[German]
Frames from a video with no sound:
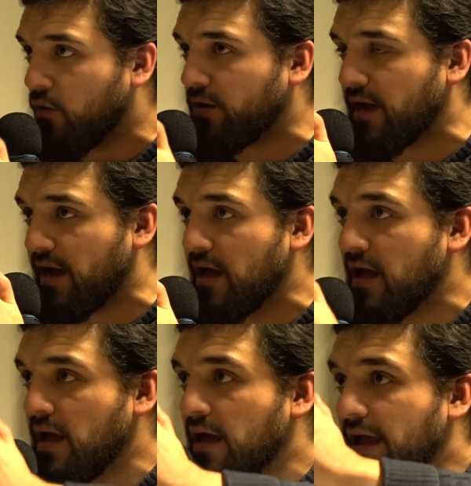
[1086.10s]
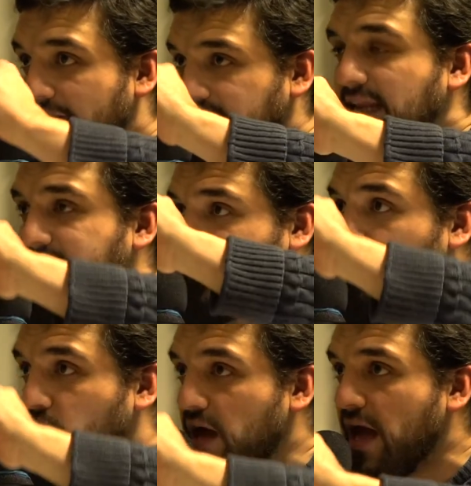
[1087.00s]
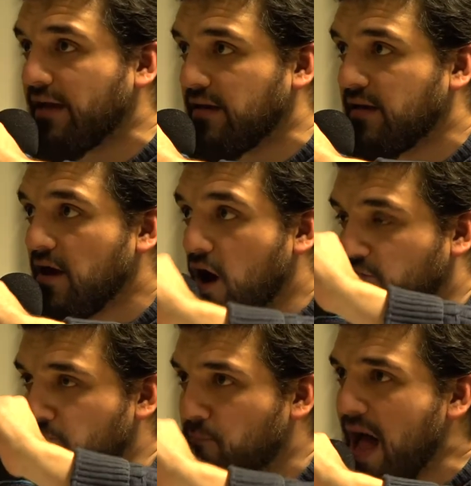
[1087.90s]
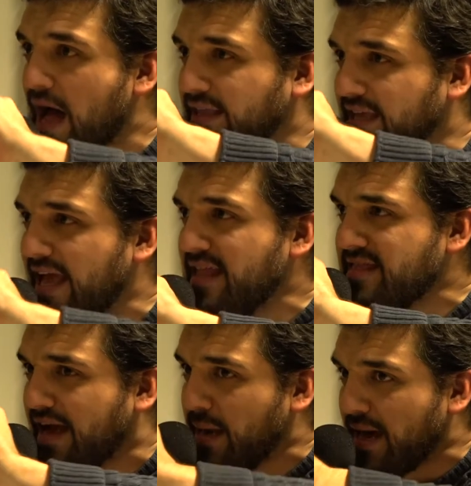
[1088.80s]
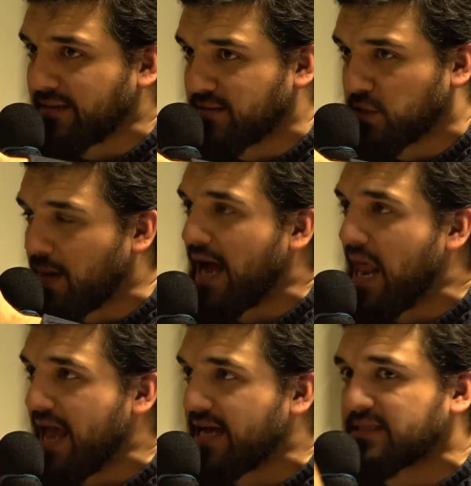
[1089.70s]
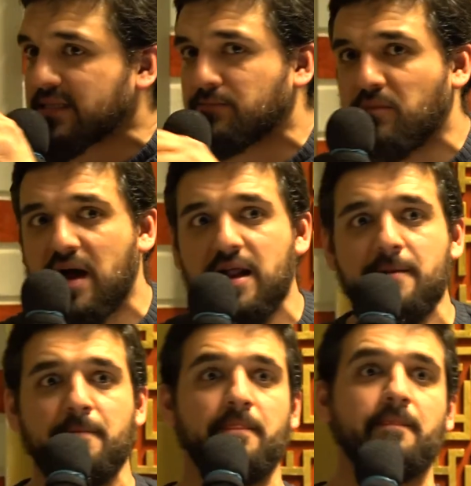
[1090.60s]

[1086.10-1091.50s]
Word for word: oder er lässt den Koran offenbaren in der Nacht zum allerersten Mal,